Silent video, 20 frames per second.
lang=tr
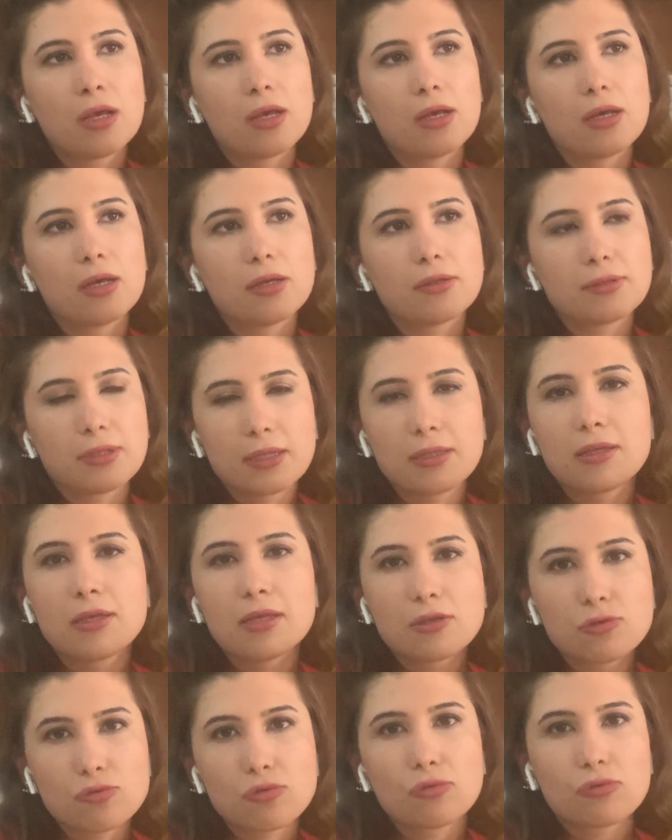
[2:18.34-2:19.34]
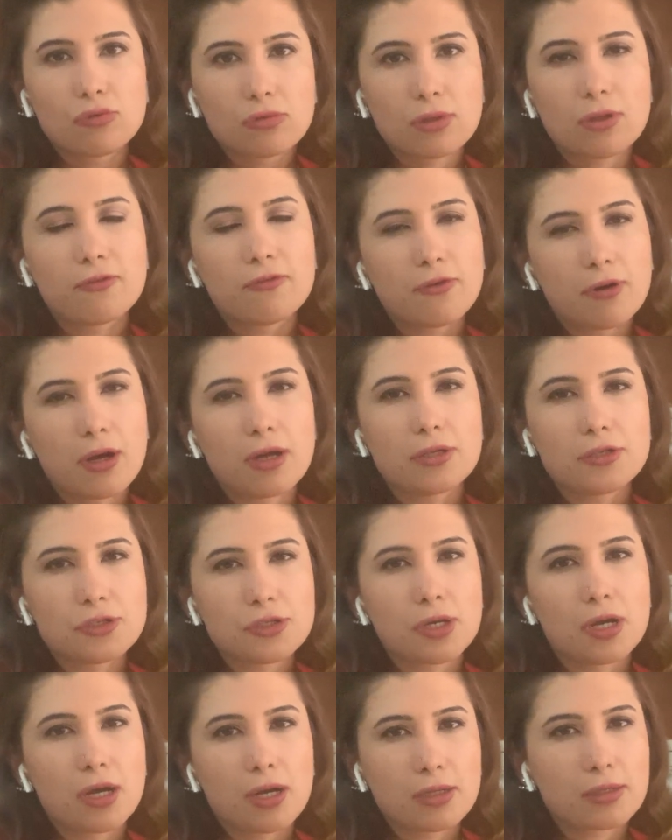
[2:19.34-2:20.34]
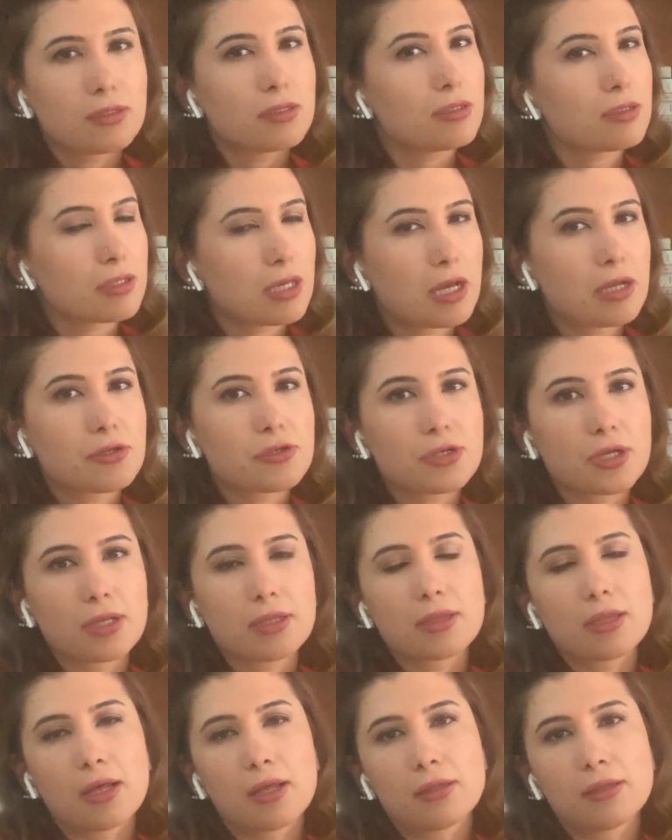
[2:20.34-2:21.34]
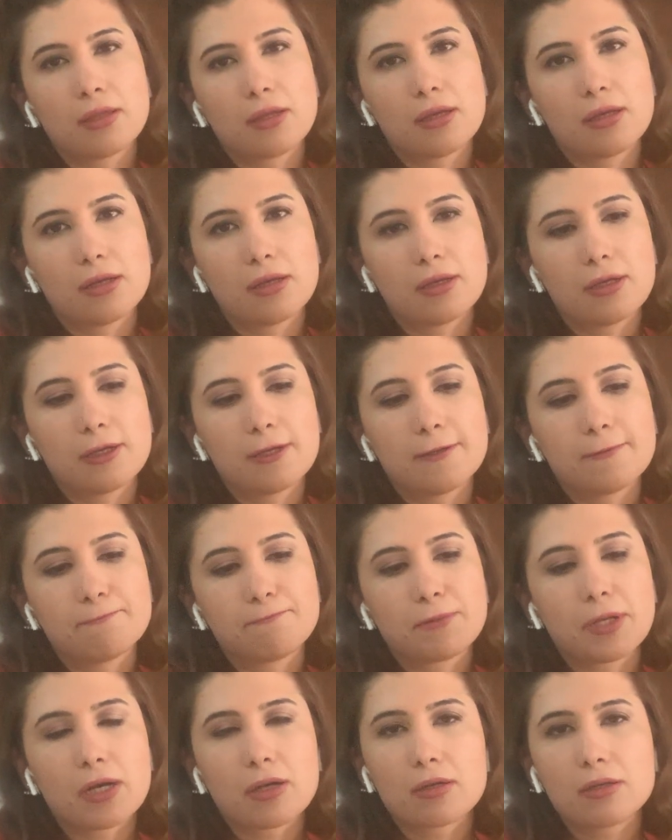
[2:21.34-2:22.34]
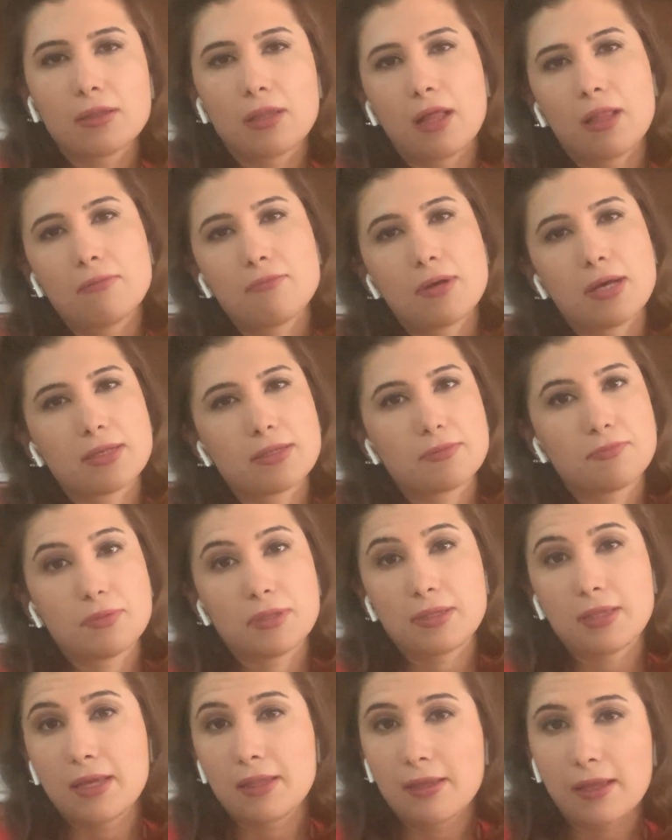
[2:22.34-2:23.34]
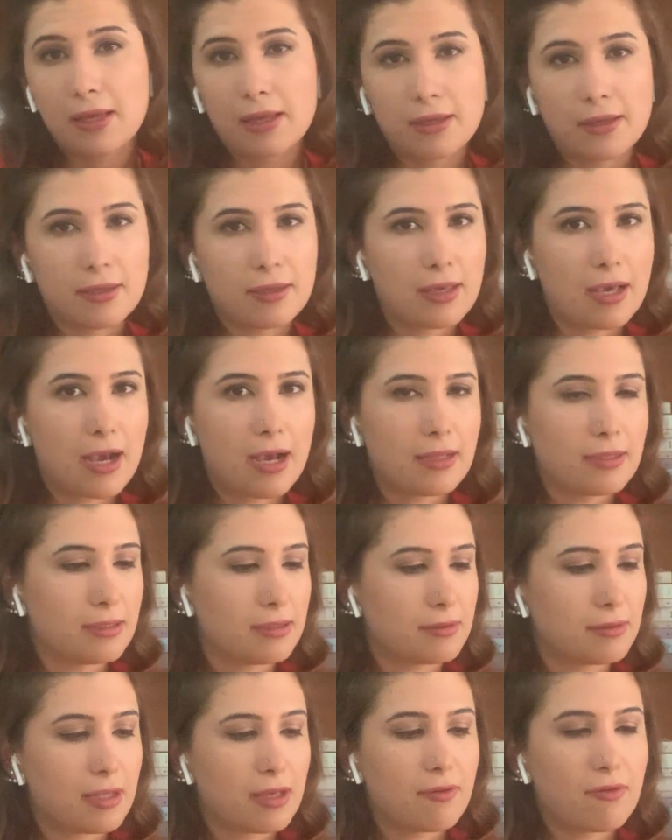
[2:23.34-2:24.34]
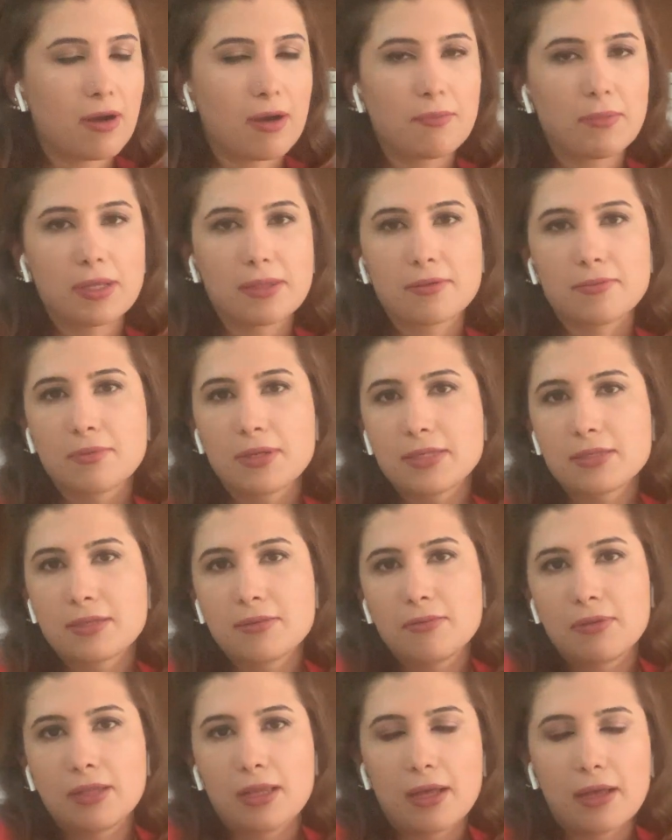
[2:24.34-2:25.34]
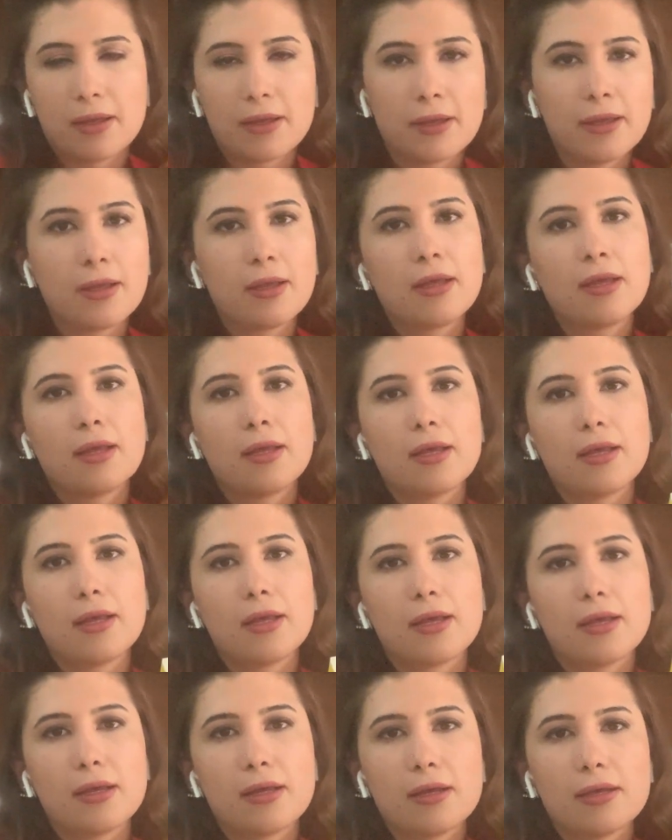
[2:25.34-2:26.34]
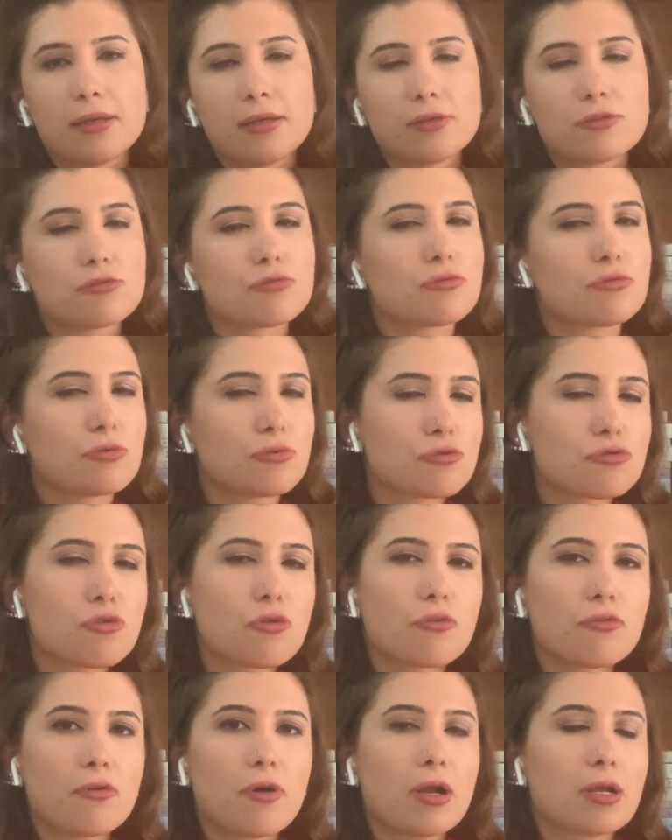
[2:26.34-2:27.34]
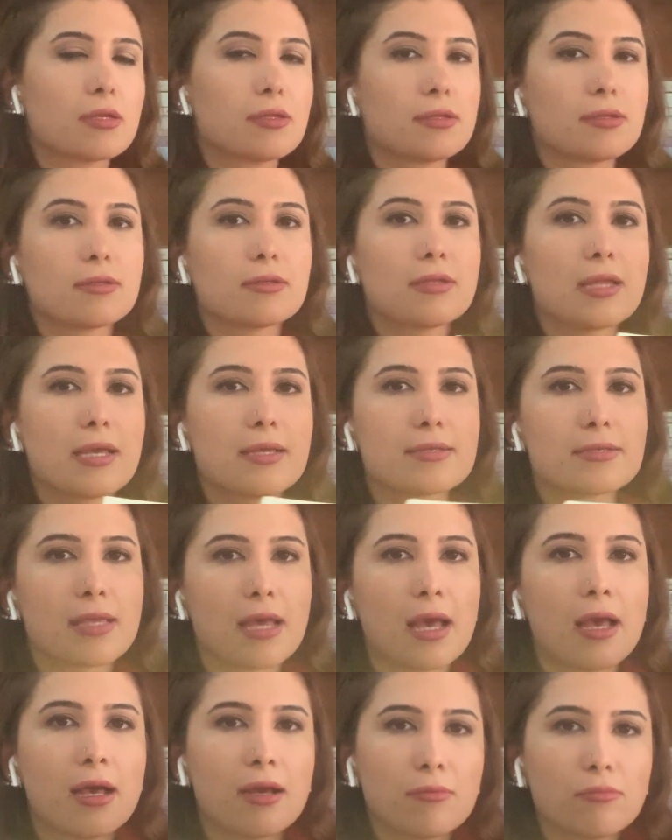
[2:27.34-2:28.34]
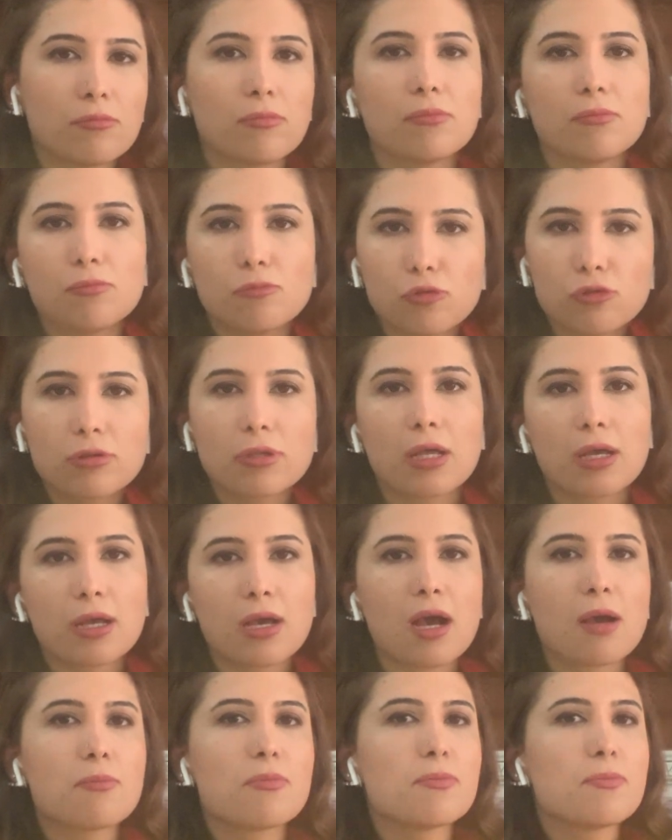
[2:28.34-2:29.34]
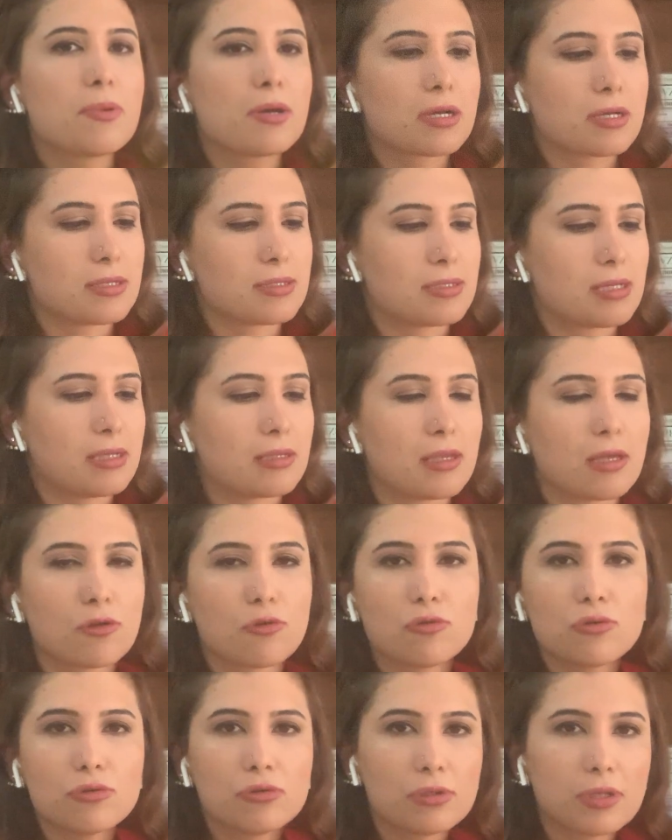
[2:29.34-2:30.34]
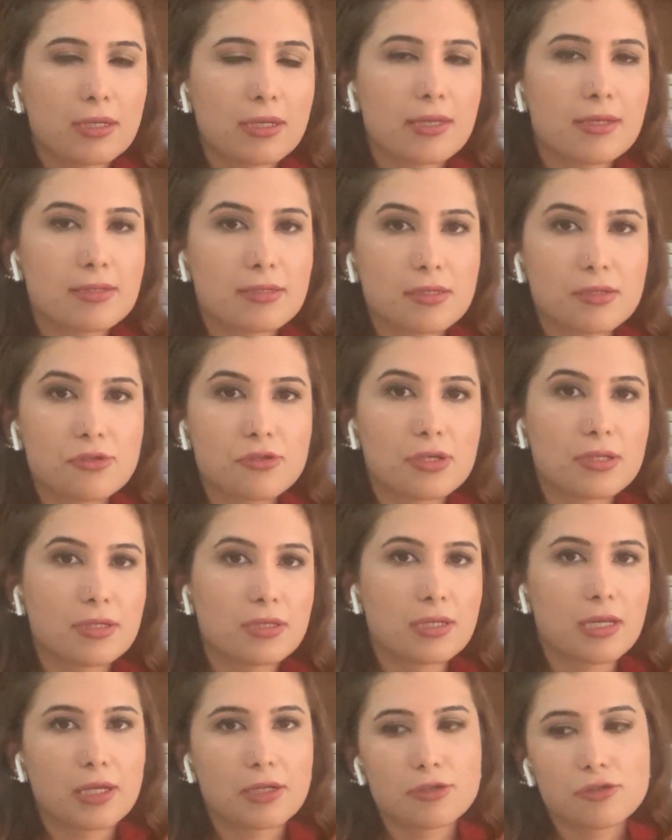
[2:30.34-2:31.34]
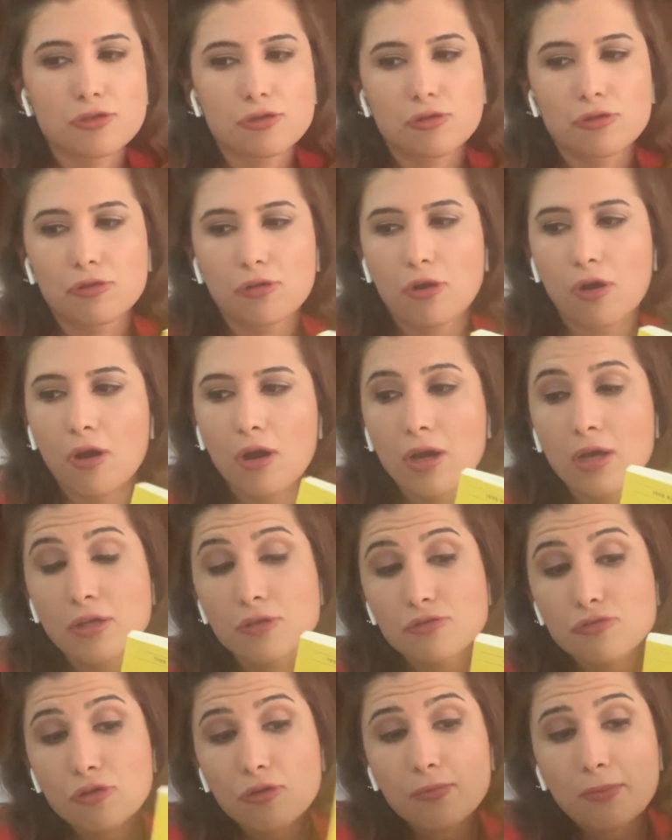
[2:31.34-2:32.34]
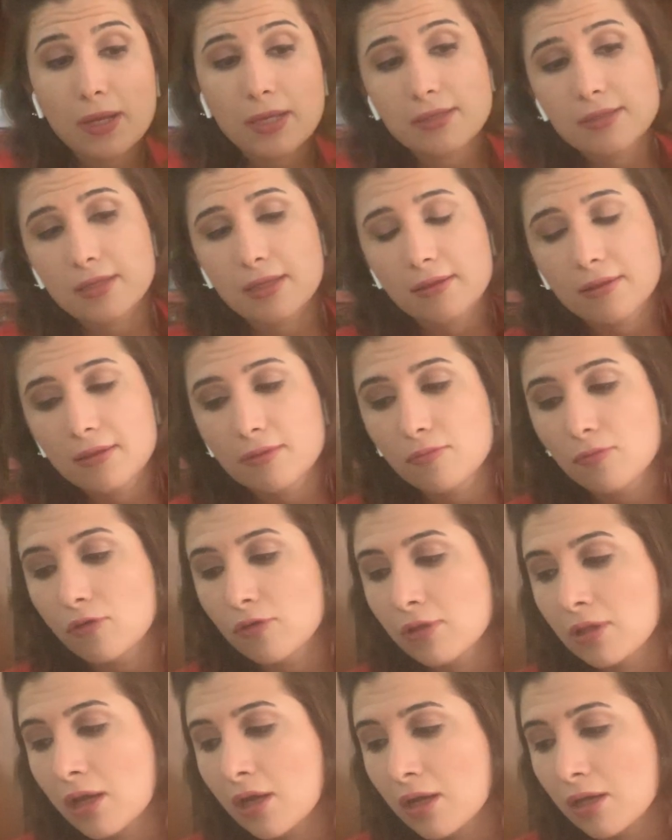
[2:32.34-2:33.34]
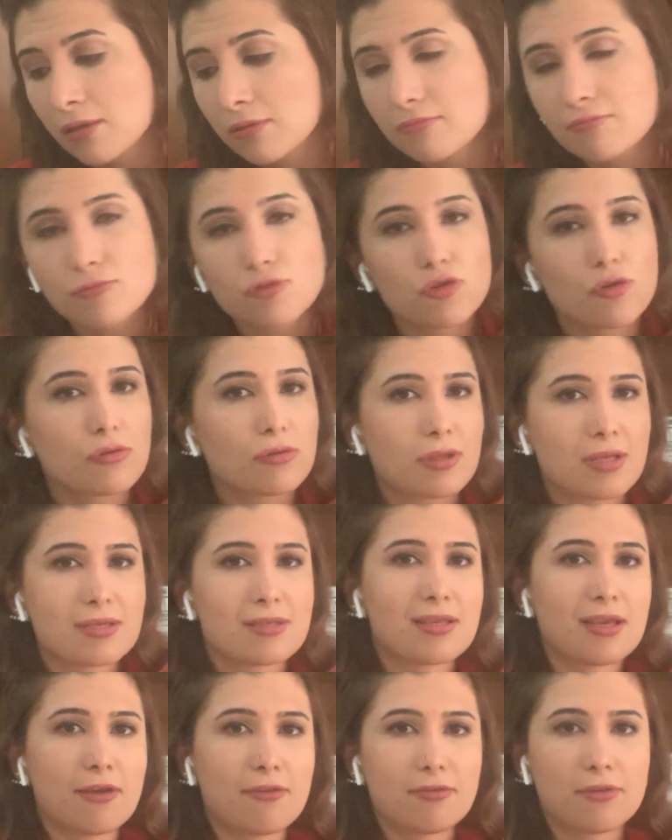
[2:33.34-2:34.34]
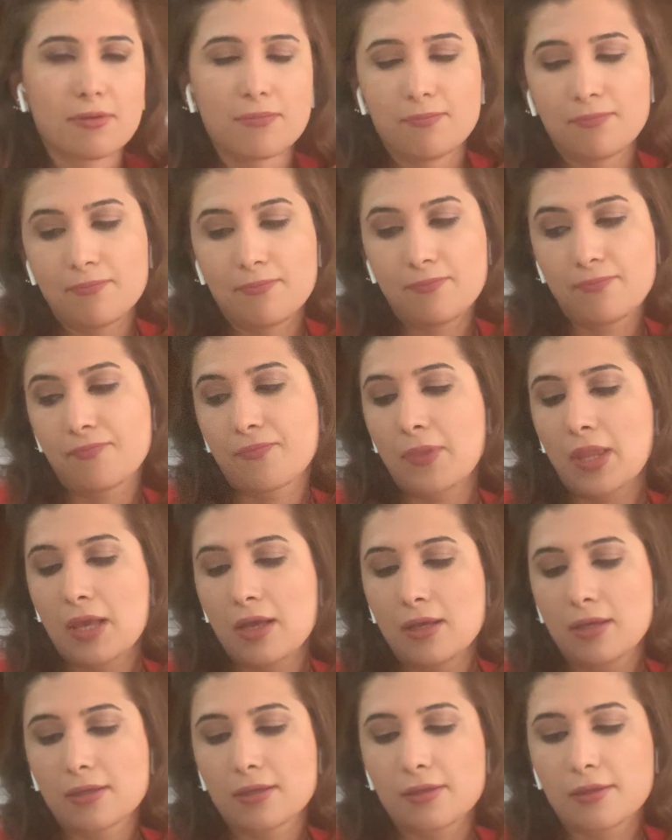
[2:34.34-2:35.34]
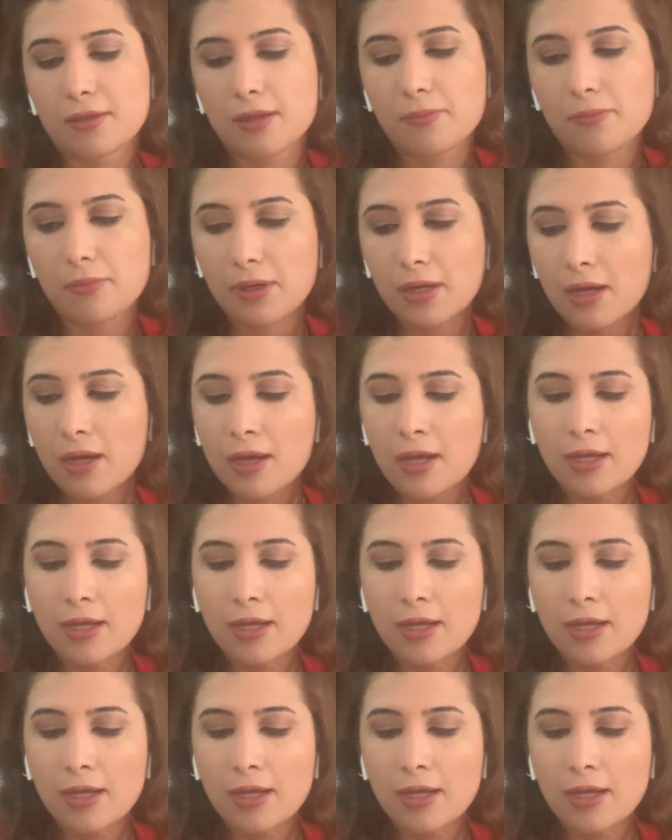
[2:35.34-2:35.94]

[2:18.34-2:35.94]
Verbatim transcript: Ee, deneyin sonu da faciaydı. Gerçekten e, akıl almaz bir deney yani devam etmesi bile e, çok farklıydı. Neyse mutlaka bir bakın zaten Google'a yazınca direkt çıkıyor. Çok benzettim ona çok da sevdim kitabı.